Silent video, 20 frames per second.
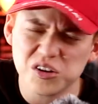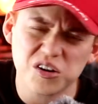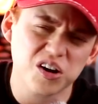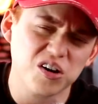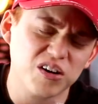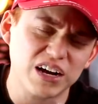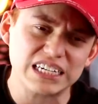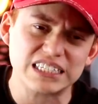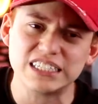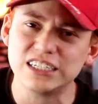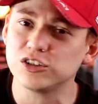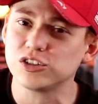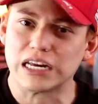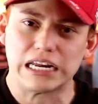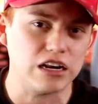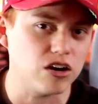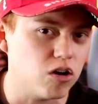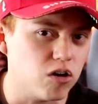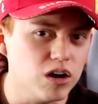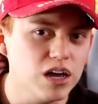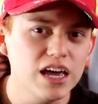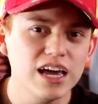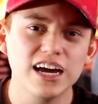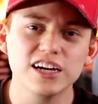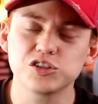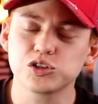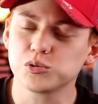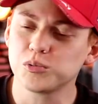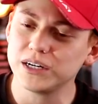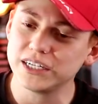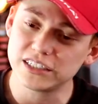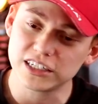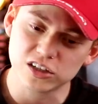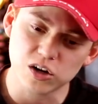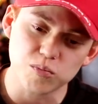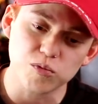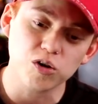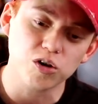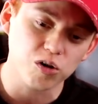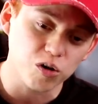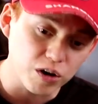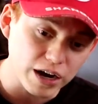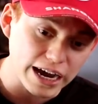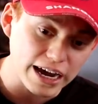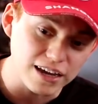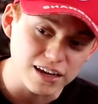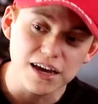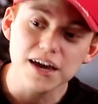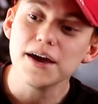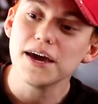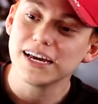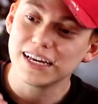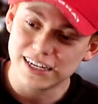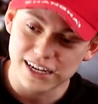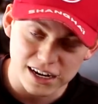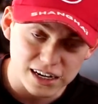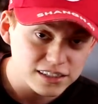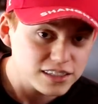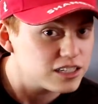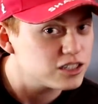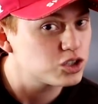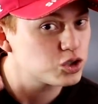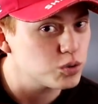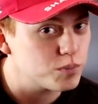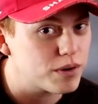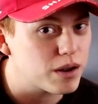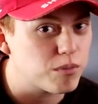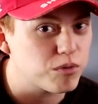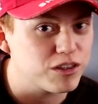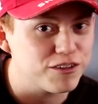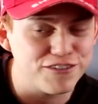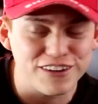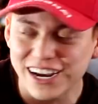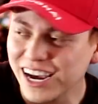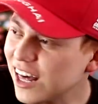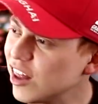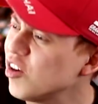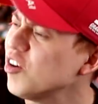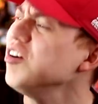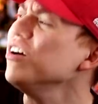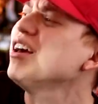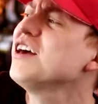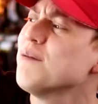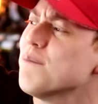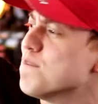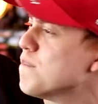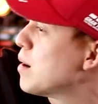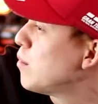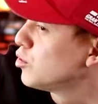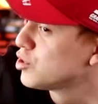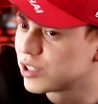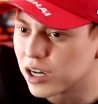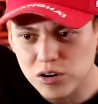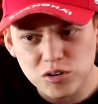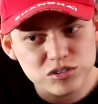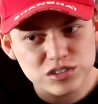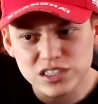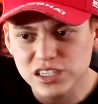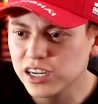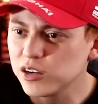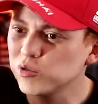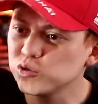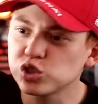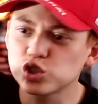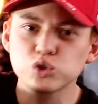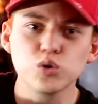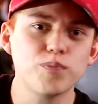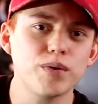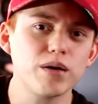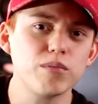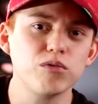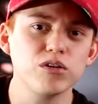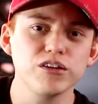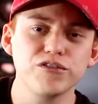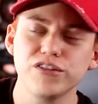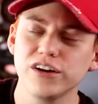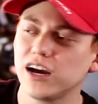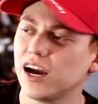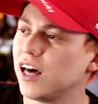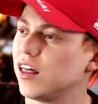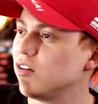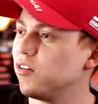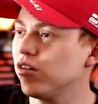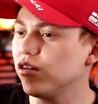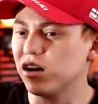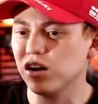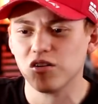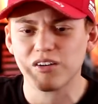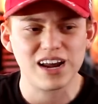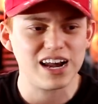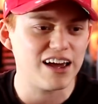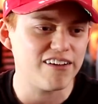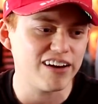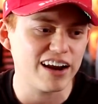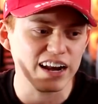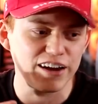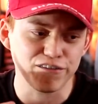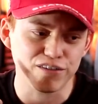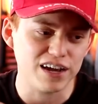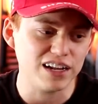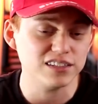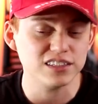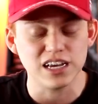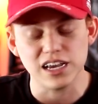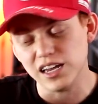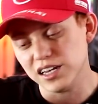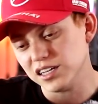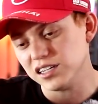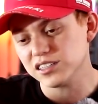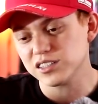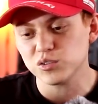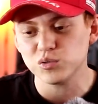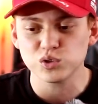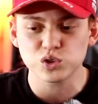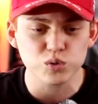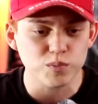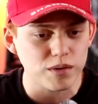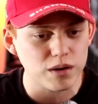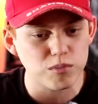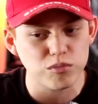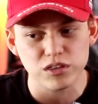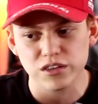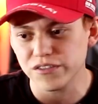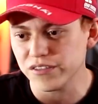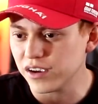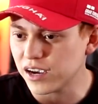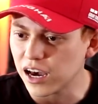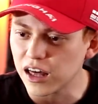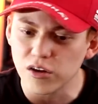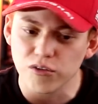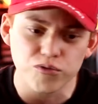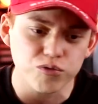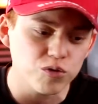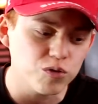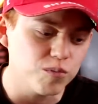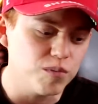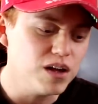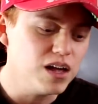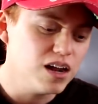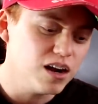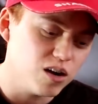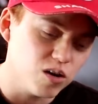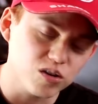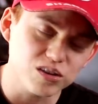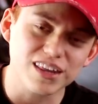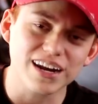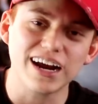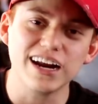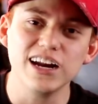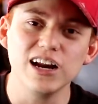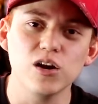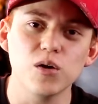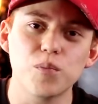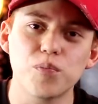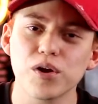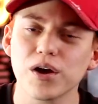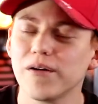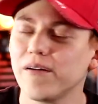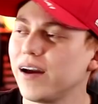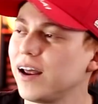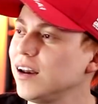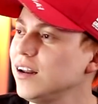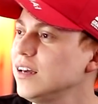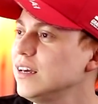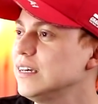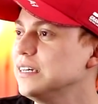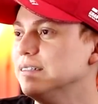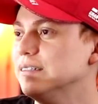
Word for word: yo creo que así, o sea, no, esos güeyes es como, ok, ¿quieres el Supra modificado? Vamos a conseguir un Supra modificado, creo que le hablan a fans de, hey, ¿quién tiene un Supra modificado? Fum, lo traen y lo prueban